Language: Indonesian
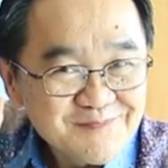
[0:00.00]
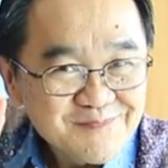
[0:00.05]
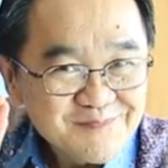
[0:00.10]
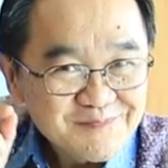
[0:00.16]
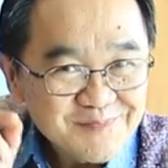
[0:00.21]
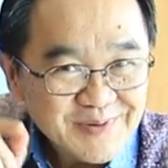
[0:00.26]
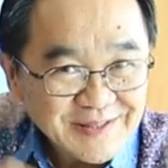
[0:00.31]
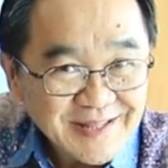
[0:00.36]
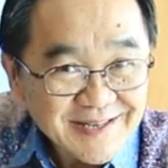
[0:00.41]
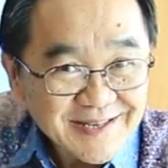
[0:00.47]

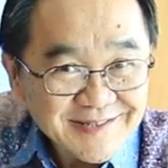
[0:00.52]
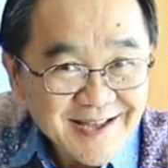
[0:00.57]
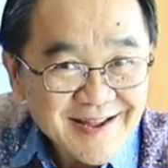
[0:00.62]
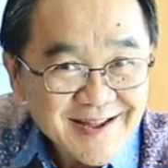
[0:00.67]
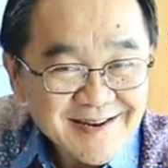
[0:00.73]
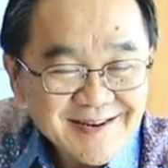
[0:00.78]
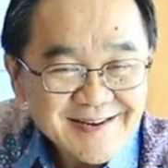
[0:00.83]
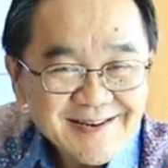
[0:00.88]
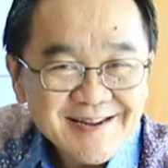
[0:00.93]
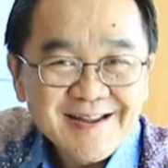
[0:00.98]

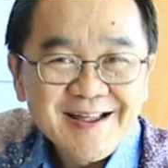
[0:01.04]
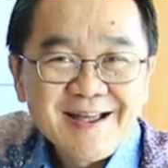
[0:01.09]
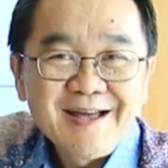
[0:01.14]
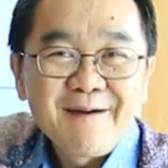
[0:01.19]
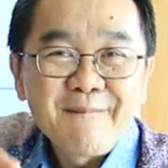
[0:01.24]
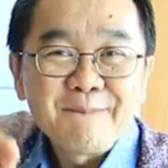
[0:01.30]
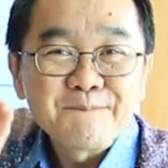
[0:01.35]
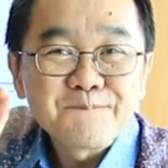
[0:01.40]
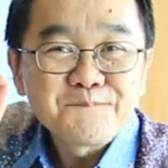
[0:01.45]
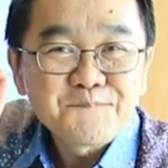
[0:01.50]
Petasan,
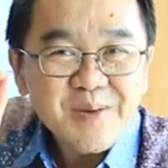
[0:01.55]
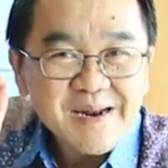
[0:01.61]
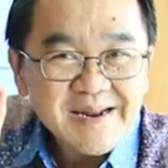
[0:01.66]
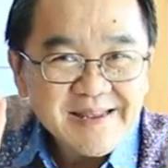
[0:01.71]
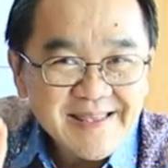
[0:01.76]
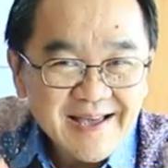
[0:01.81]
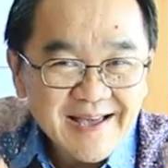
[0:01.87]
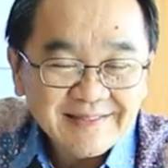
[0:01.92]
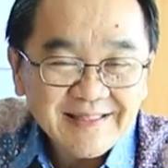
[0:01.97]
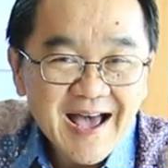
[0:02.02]

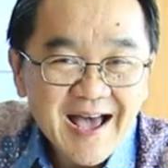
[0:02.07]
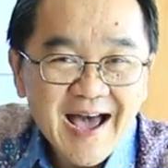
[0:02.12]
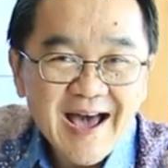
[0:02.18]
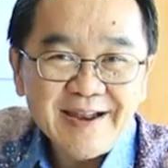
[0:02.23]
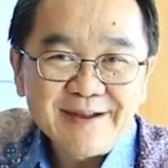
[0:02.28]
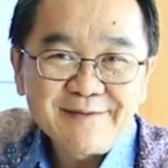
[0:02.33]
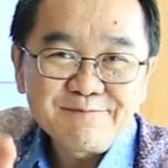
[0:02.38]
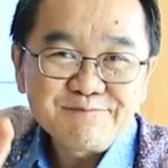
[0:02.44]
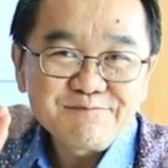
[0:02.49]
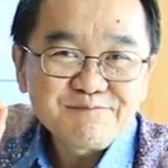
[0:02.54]

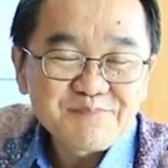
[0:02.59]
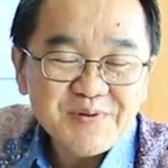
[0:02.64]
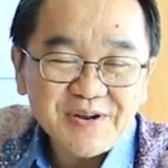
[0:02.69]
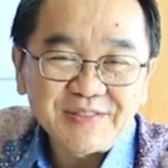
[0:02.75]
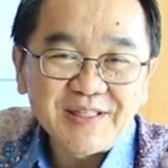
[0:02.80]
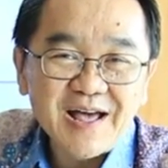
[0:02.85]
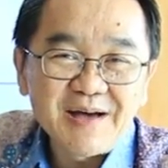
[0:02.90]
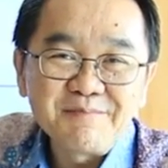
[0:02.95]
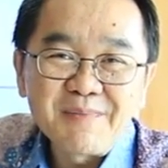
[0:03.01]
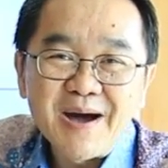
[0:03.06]
pernyataan
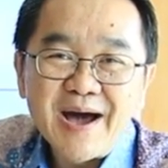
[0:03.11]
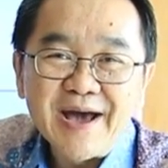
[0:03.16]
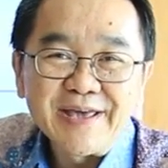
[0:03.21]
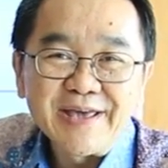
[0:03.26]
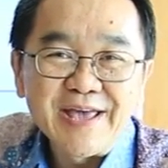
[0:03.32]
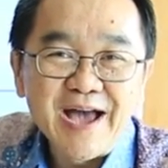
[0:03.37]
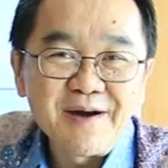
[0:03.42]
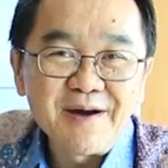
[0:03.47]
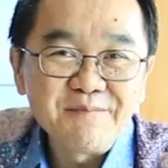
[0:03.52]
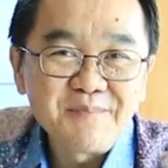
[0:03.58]
pertama
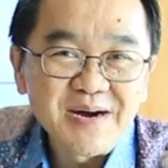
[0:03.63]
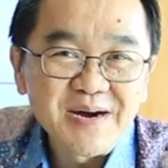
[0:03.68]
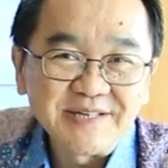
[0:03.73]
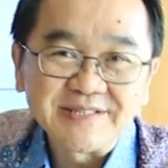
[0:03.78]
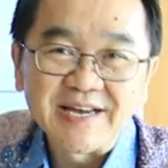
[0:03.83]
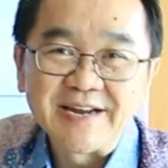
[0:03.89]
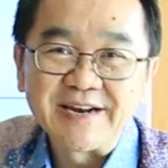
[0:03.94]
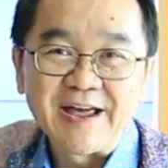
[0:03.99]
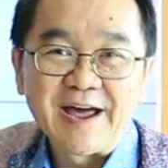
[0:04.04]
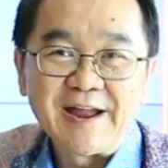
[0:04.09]
yang
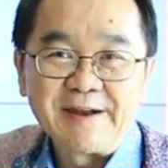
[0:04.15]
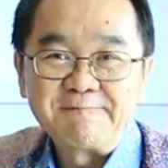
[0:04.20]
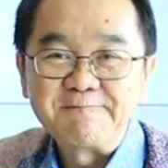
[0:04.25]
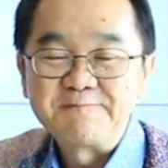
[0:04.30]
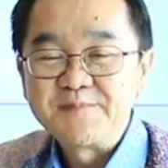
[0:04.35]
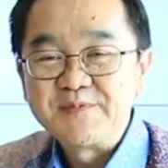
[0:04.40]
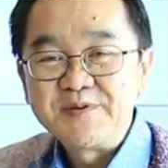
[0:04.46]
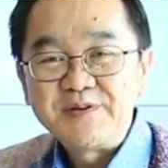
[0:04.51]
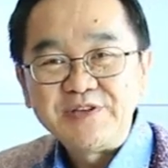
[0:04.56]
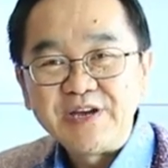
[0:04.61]
mengesankan.
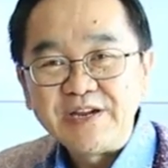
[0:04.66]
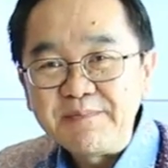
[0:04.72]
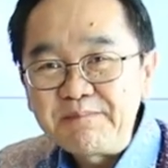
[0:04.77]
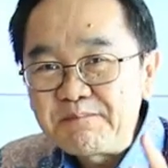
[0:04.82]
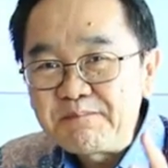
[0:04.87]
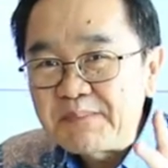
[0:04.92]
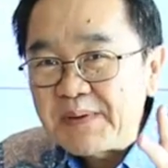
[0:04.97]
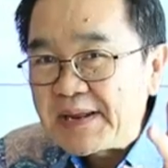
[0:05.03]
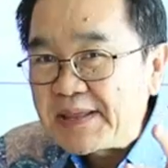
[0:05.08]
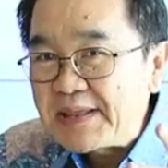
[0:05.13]
Jadi
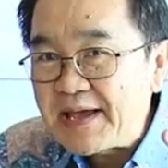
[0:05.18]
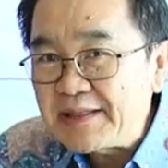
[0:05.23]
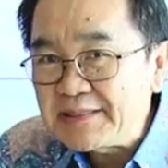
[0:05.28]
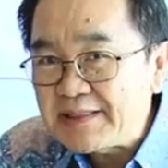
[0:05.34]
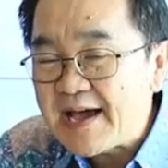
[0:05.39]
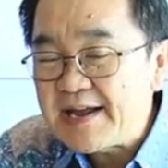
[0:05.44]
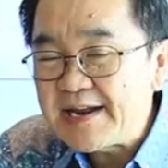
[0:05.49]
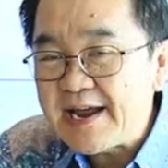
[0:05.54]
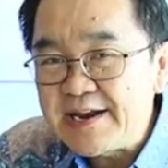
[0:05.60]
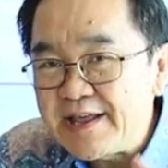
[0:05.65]

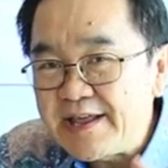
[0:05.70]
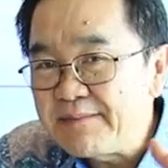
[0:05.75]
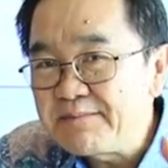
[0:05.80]
pernyataan Anda yang